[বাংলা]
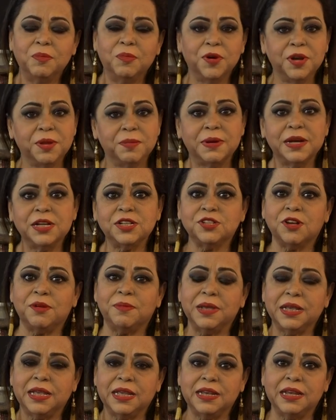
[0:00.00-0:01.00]
পরিবারের
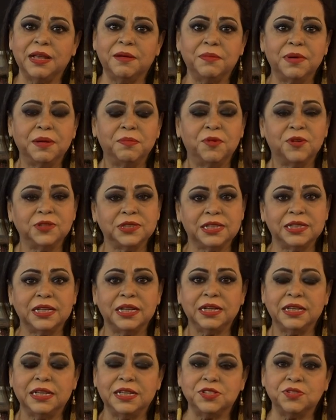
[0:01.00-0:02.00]
সবাইকে নিয়ে আমরা
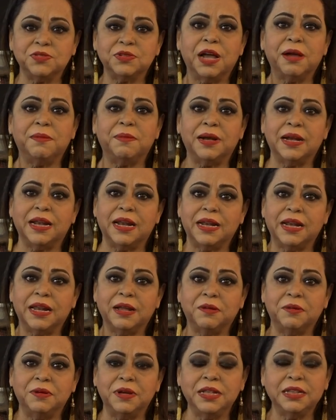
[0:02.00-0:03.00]
মজাদার কিছু খাবার রান্না
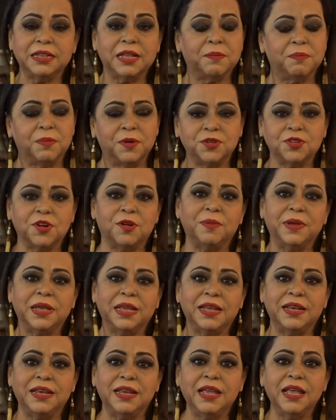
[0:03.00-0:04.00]
করি তারপর
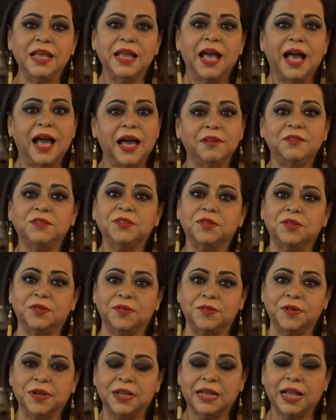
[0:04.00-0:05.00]
সবাইকে নিয়ে আনন্দ
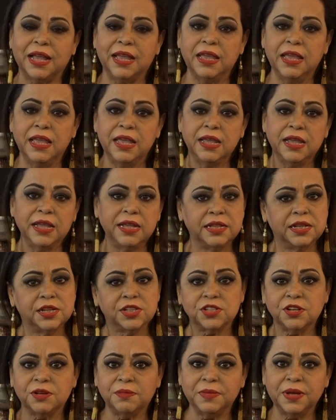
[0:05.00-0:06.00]
করে খাই ঈদের
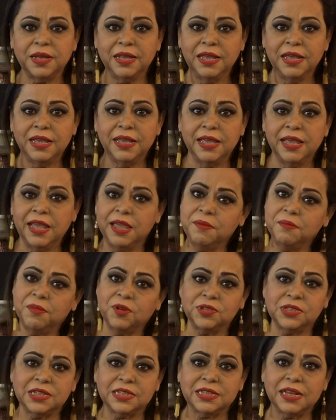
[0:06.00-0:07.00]
সময় এই
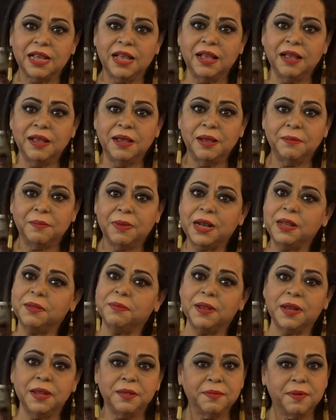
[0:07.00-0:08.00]
মজাটা
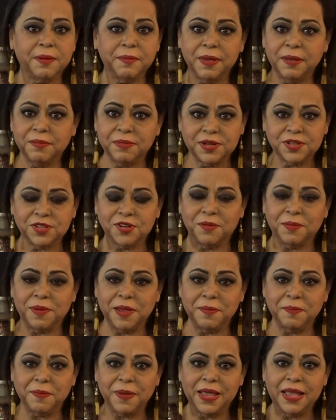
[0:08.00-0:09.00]
পারিবারিকভাবে আমরা
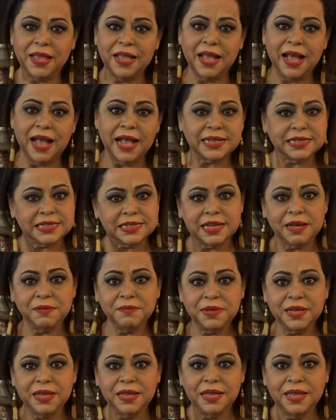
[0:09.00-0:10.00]
সবাই পাই আজকে
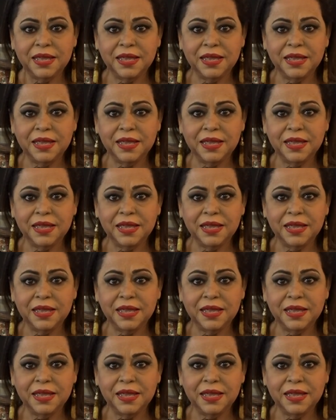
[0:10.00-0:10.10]
আমি